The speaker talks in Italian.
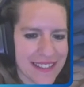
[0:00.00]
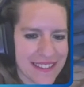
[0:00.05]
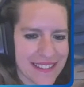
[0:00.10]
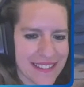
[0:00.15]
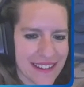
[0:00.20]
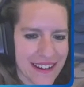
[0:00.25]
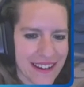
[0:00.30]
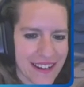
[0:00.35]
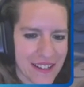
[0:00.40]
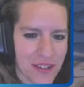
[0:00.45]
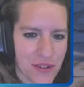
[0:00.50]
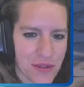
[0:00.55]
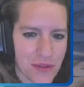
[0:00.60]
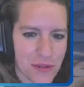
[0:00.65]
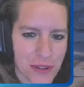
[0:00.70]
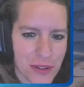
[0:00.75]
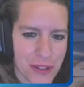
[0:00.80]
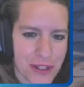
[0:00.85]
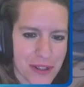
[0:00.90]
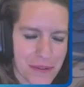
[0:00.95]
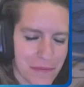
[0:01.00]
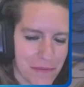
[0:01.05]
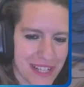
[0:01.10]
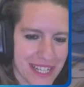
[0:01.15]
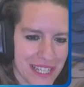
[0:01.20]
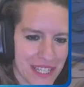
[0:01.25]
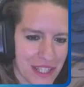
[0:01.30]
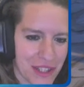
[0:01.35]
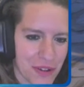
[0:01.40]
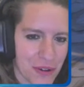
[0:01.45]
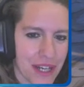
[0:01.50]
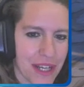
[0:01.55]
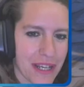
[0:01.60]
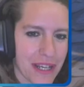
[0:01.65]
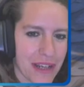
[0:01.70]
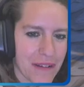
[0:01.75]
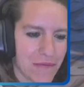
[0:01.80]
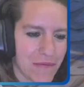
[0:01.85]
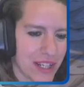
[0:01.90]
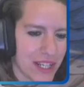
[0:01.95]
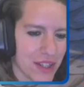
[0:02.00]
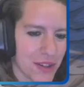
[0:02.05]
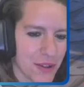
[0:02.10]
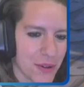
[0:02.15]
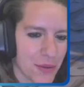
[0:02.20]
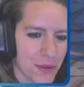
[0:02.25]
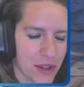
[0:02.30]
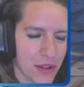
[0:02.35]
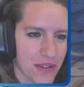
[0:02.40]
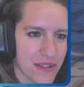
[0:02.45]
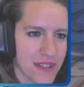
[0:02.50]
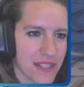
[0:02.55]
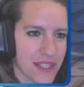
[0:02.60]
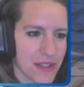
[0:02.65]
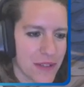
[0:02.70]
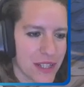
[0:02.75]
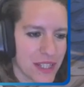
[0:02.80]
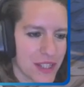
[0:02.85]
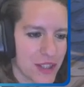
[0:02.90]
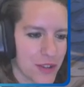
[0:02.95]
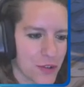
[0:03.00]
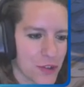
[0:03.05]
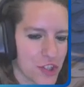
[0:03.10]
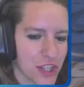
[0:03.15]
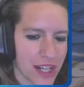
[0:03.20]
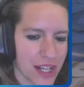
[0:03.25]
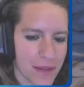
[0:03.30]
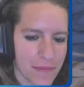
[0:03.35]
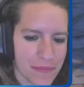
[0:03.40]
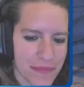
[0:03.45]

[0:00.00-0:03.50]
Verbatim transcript: Sara, su, eh, vecchio è vecchio, qualcosa di vecchio c'è.